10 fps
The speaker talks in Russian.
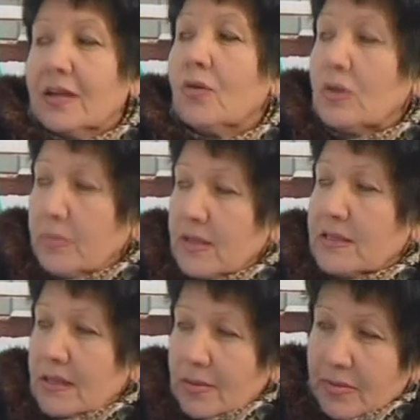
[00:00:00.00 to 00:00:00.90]
Вот мы
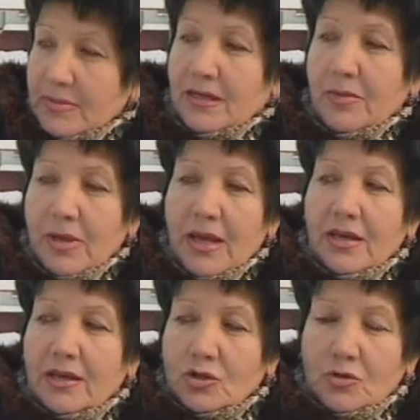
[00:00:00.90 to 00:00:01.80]
снимем
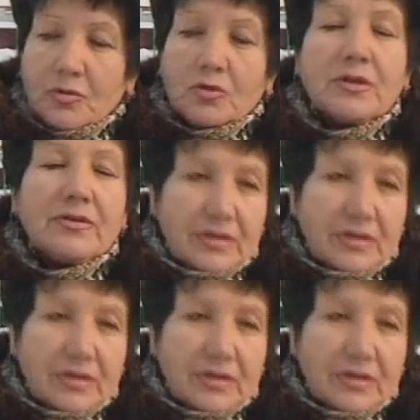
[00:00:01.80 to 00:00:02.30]
скамейки, чтобы люди